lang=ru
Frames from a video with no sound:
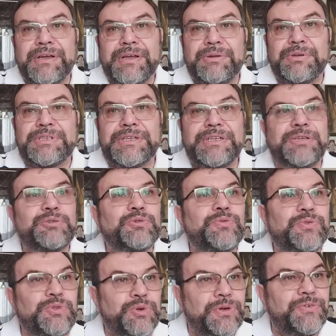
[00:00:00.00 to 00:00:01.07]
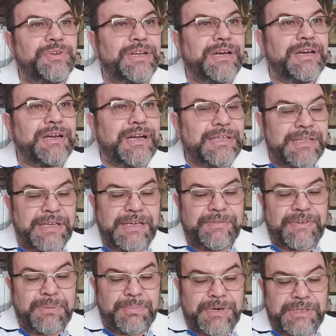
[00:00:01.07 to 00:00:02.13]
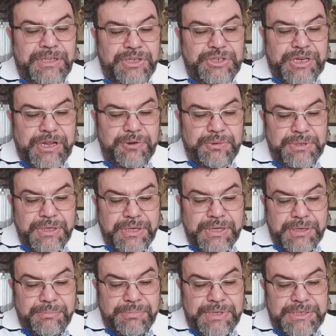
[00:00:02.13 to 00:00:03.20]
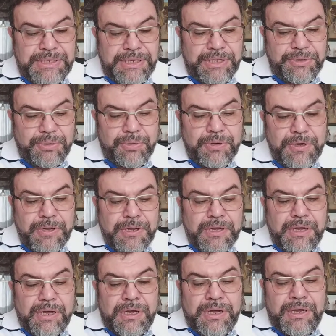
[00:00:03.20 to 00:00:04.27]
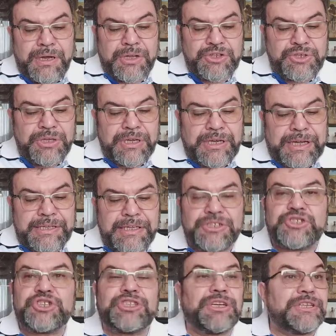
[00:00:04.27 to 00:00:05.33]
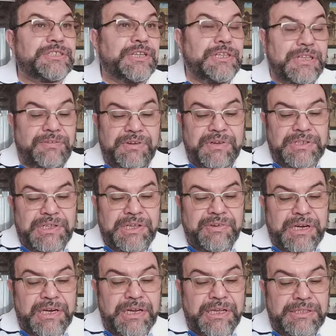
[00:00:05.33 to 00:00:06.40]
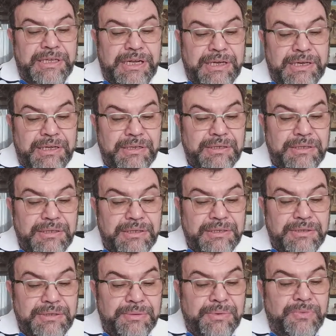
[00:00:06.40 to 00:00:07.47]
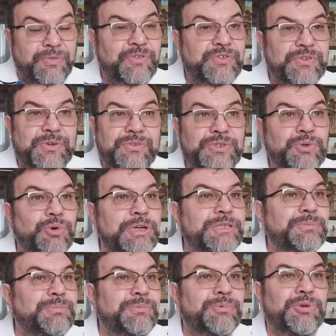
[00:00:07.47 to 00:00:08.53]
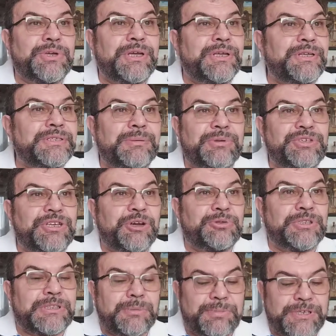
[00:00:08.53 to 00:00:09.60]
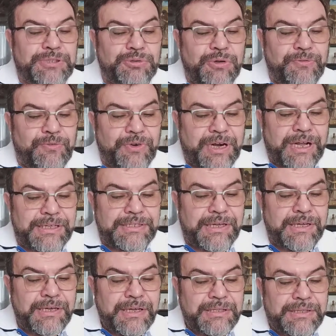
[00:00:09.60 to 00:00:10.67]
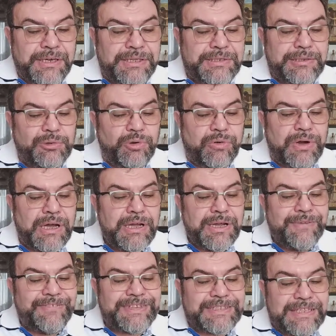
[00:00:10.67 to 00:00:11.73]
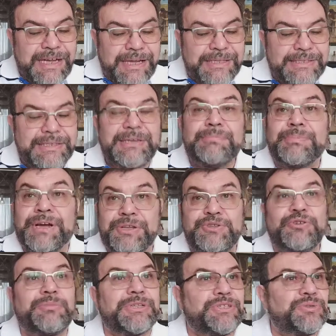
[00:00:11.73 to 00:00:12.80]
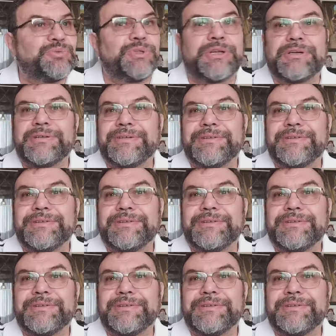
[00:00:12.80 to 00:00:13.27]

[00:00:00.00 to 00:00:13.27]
То есть они идут вдоль виноградников и продолжают беседу. Конец 14 главы Евангелия Таана, вскользь многие не замечают этой простой фразы. Три слова. «Встаньте, пойдем отсюда».